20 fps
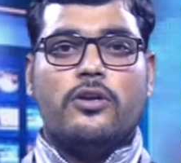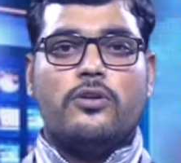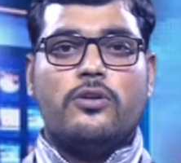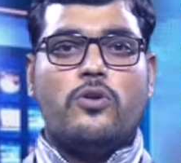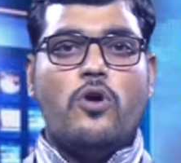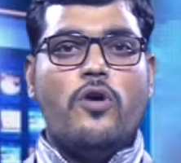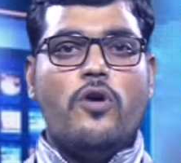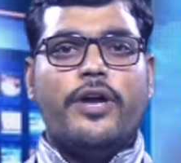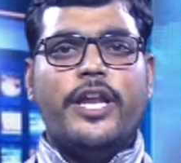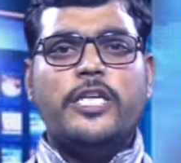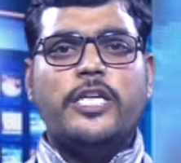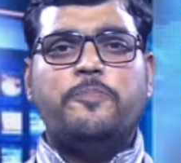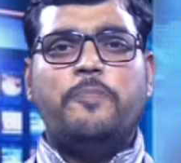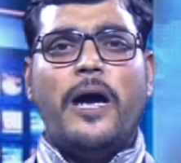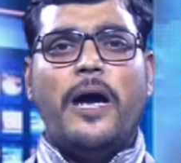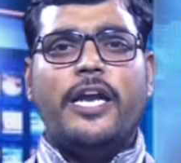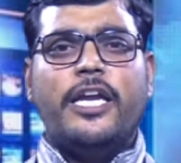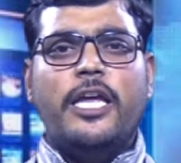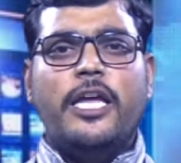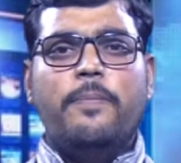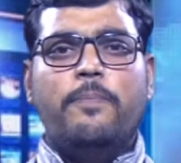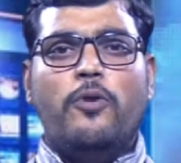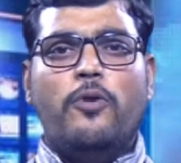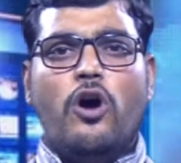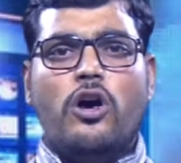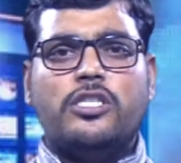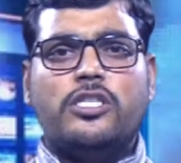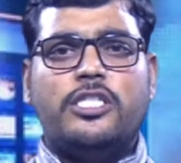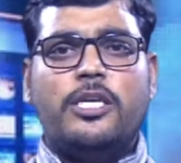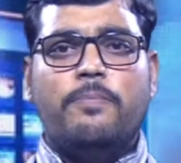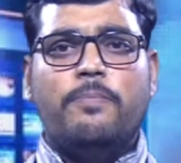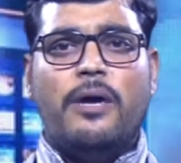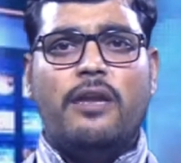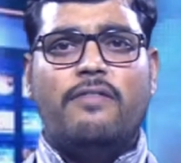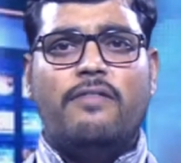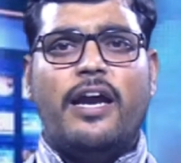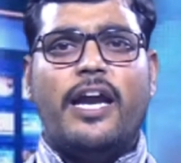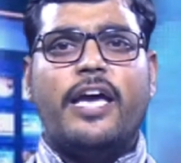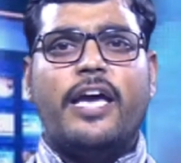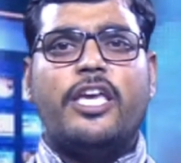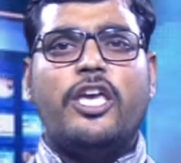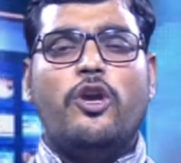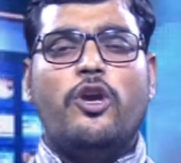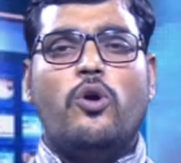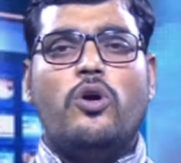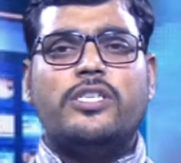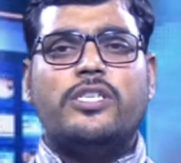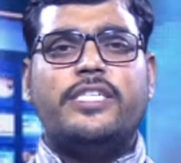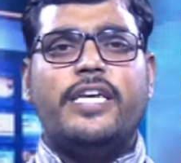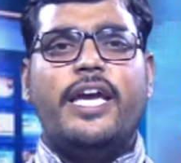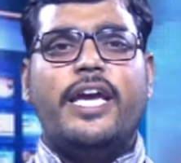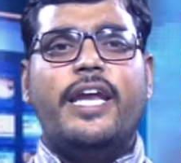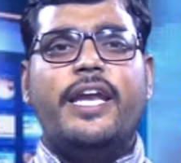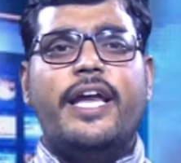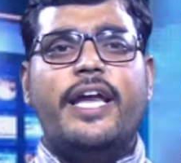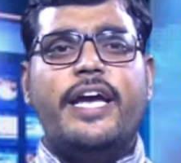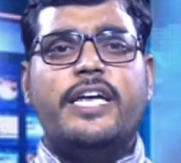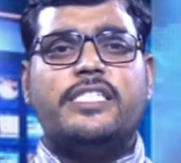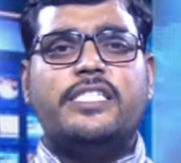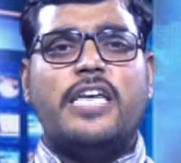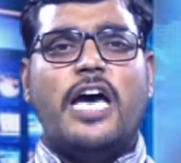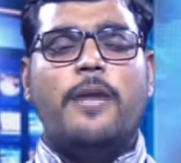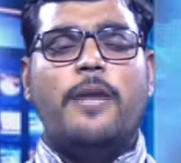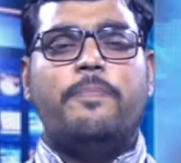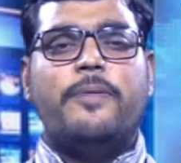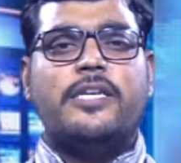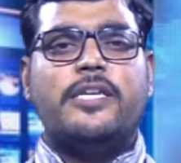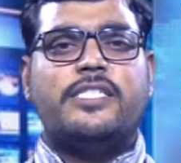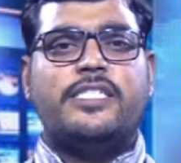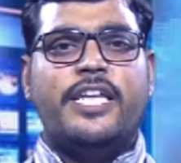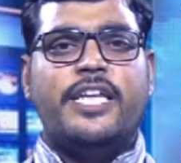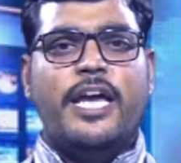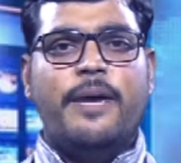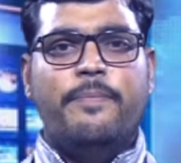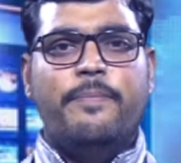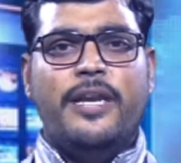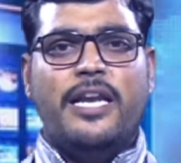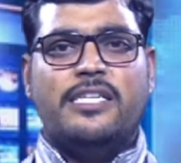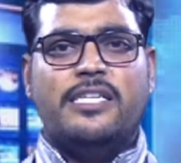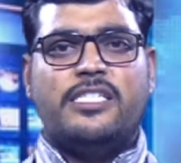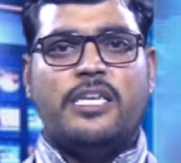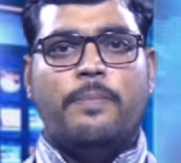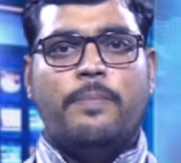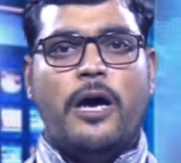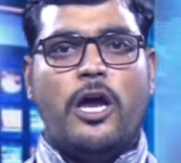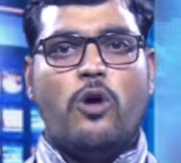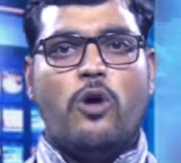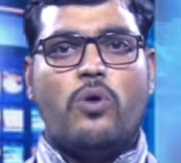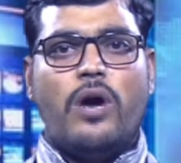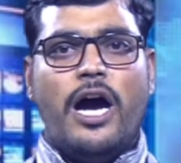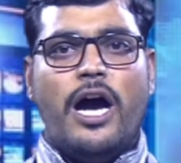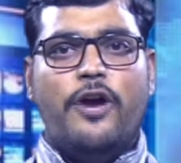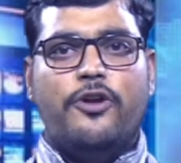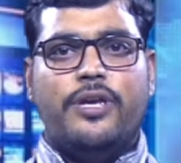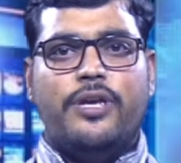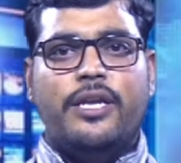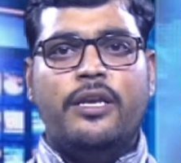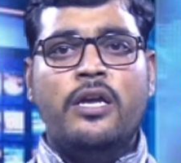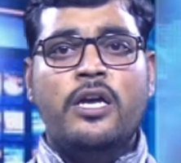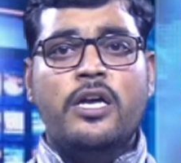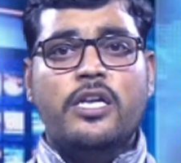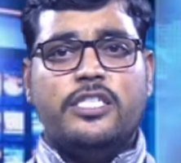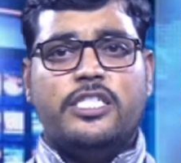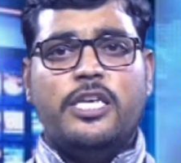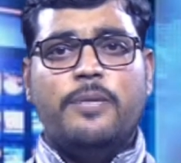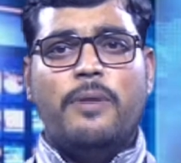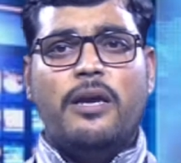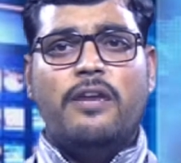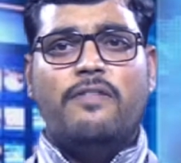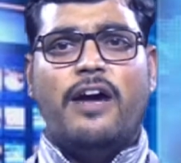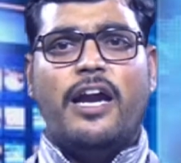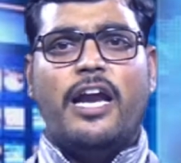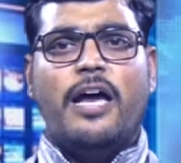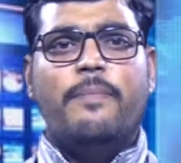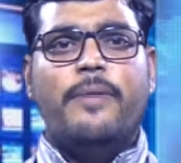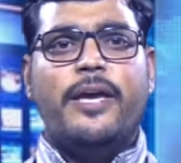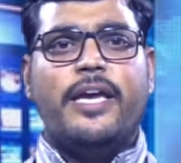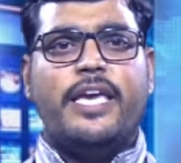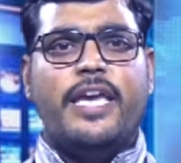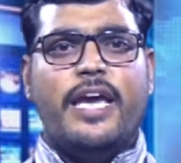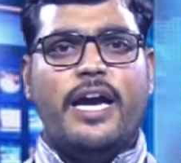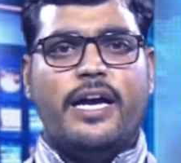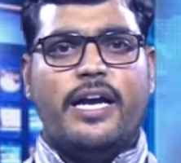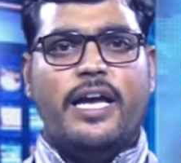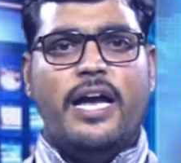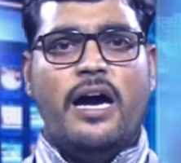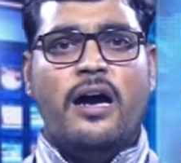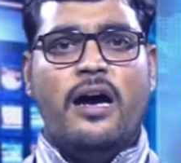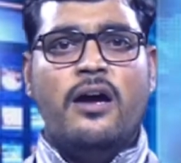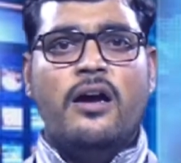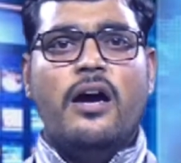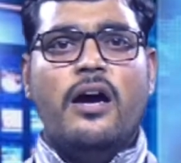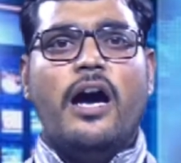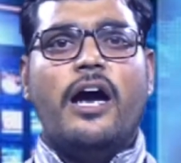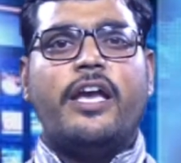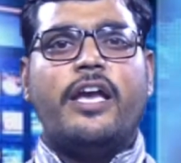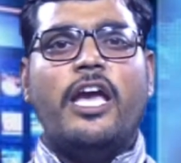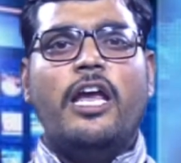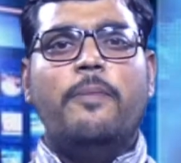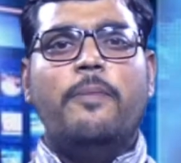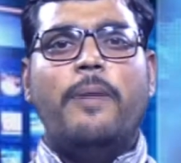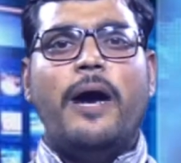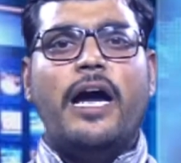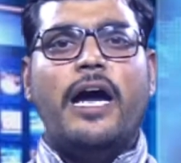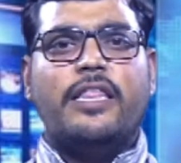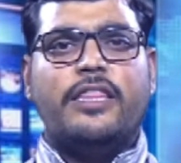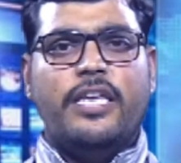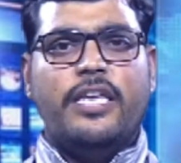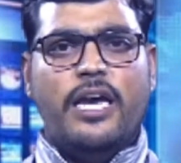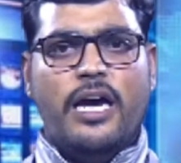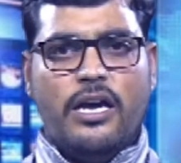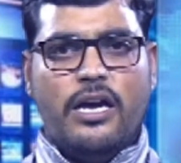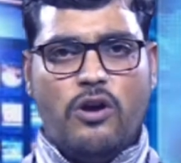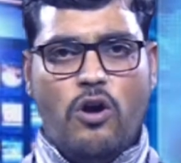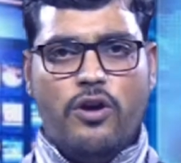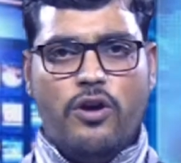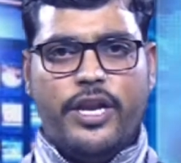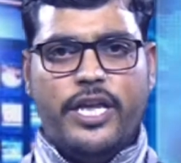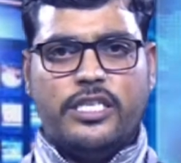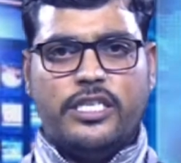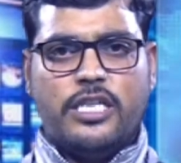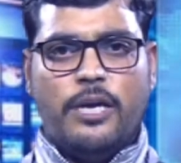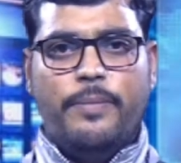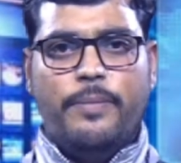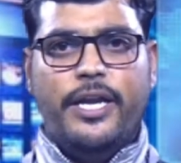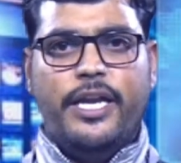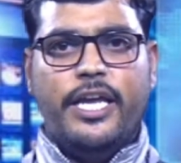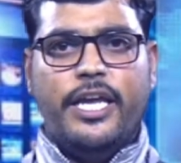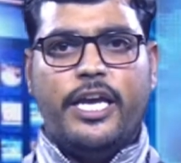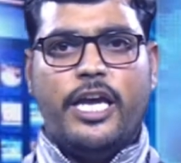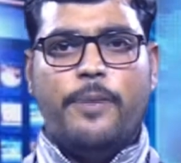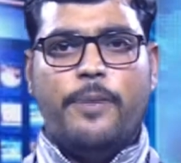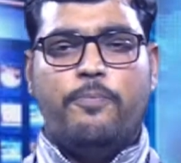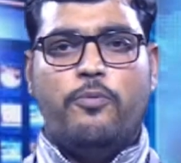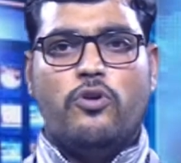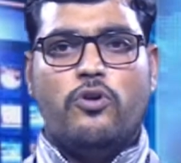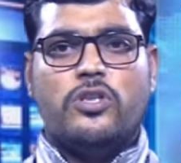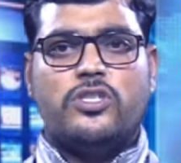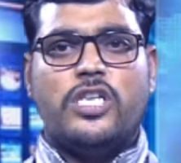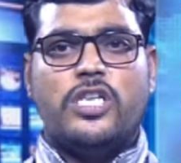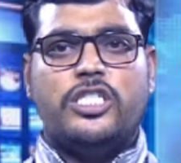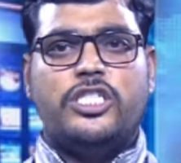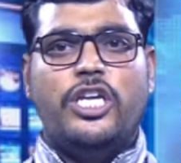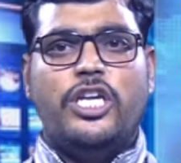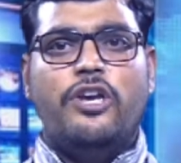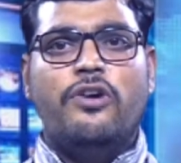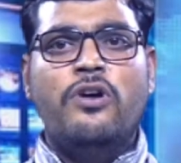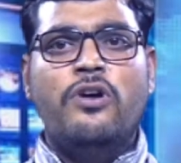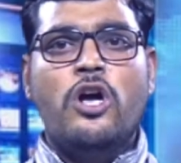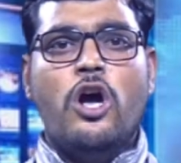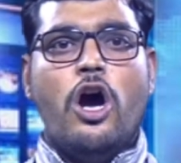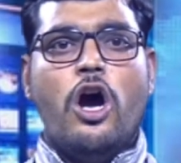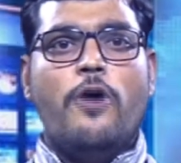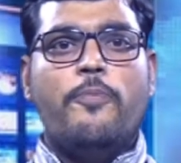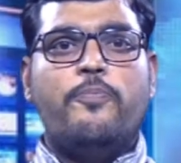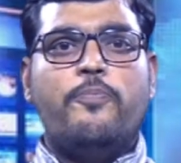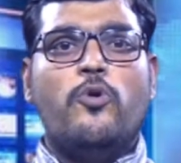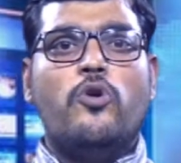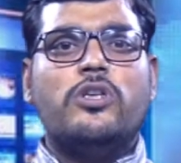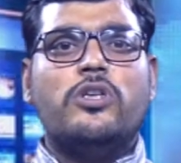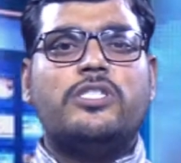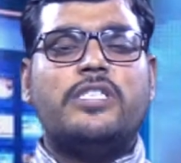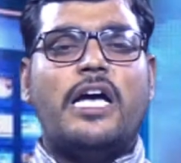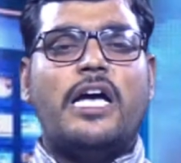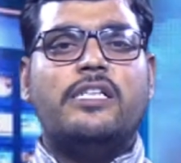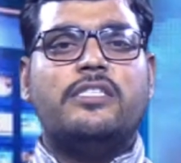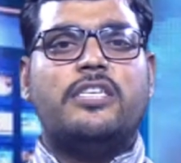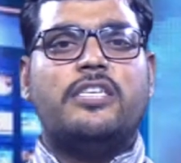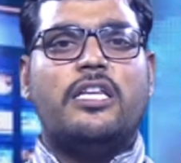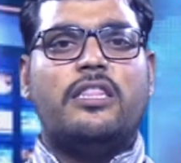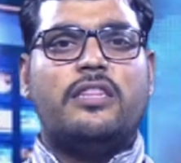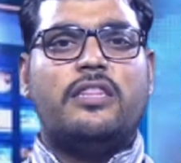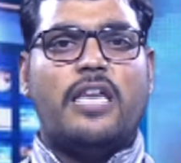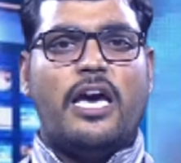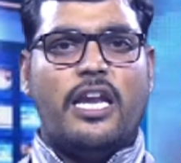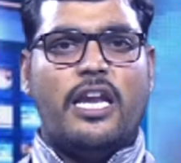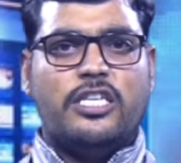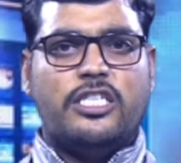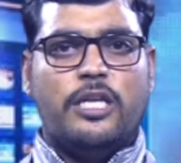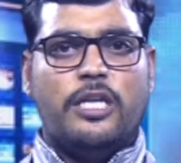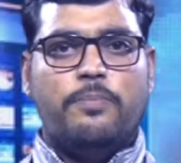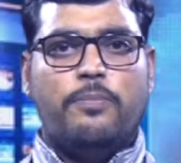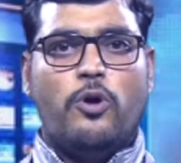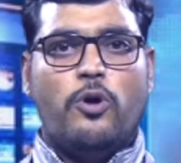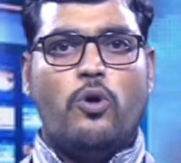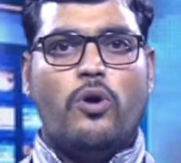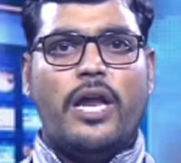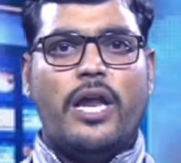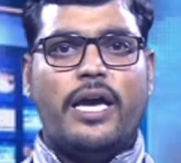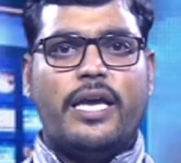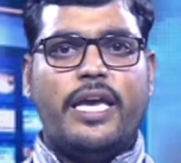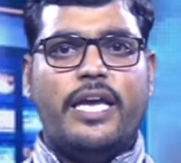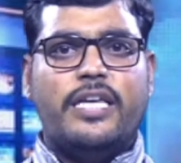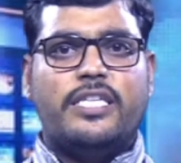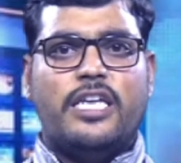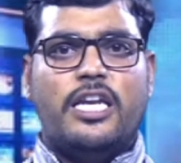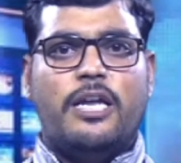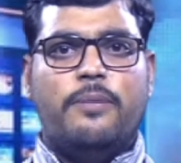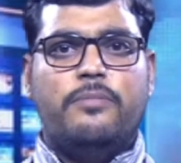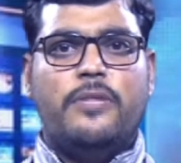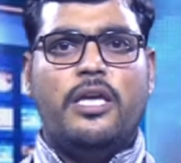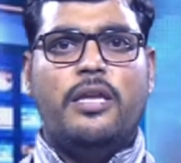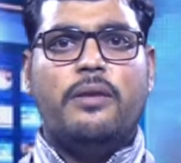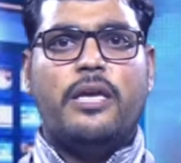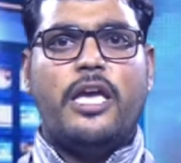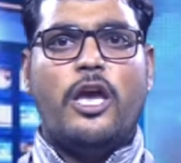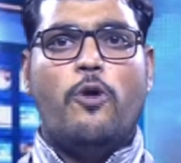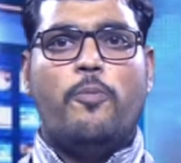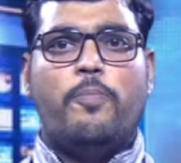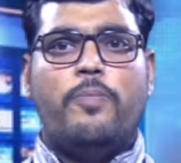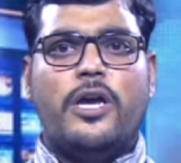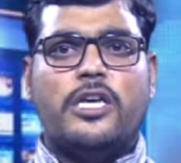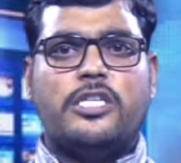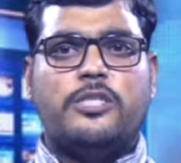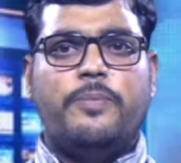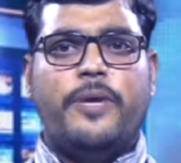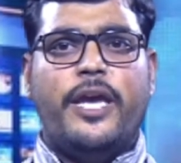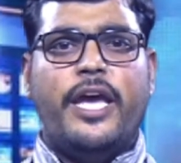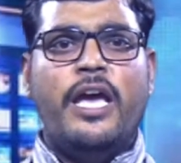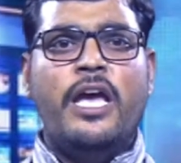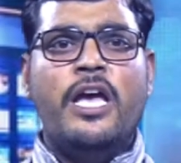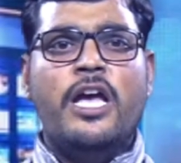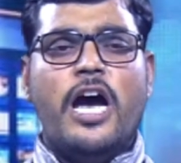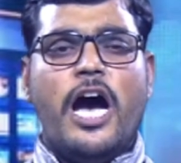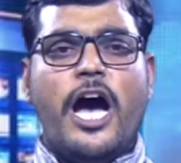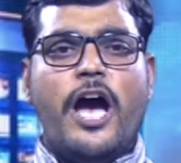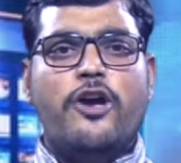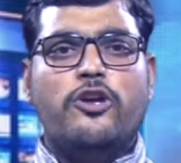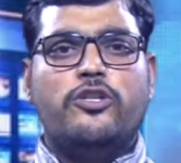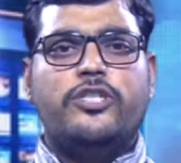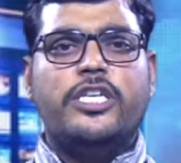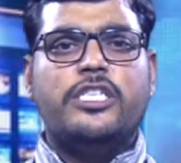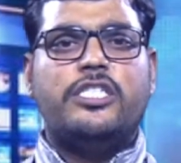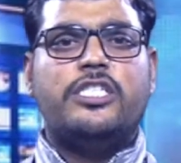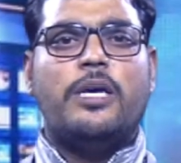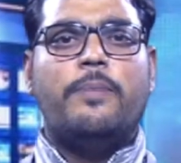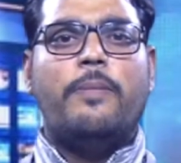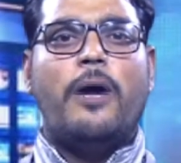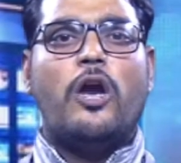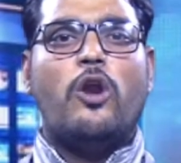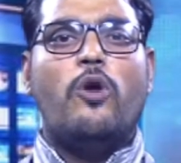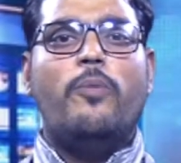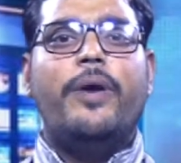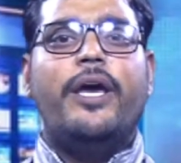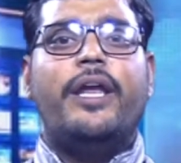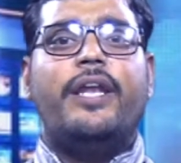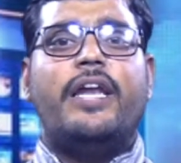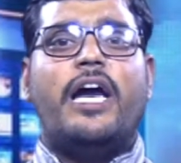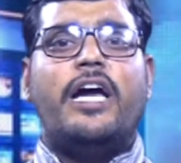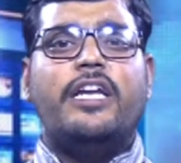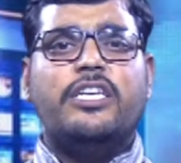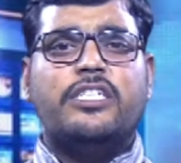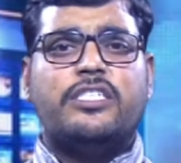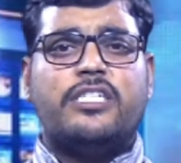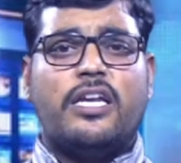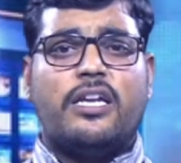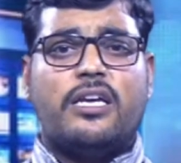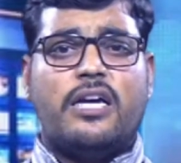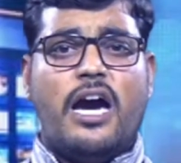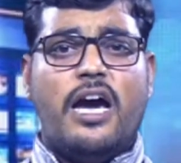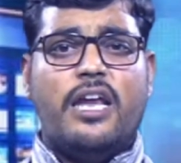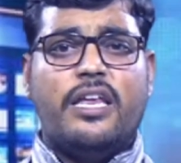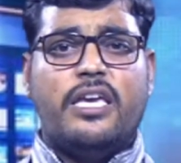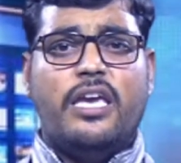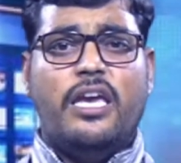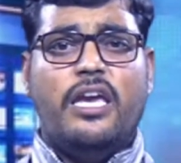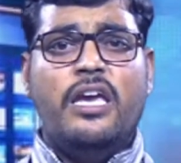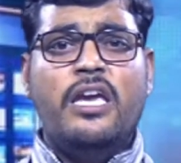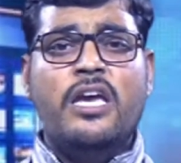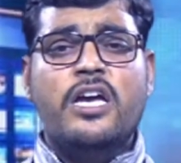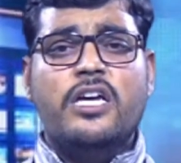कांग्रेस पार्टी ब्लॉक सिमलवाड़ा की ओर से नए साल पर स्नेह मिलन समारोह का आयोजन सिमलवाड़ा में किया गया अखिल भारतीय कांग्रेस कमेटी के पूर्व सचिव और पूर्व सांसद ताराचंद भगोरा के जन्मदिन के उपलक्ष्य में आयोजित समारोह में राज्य सरकार की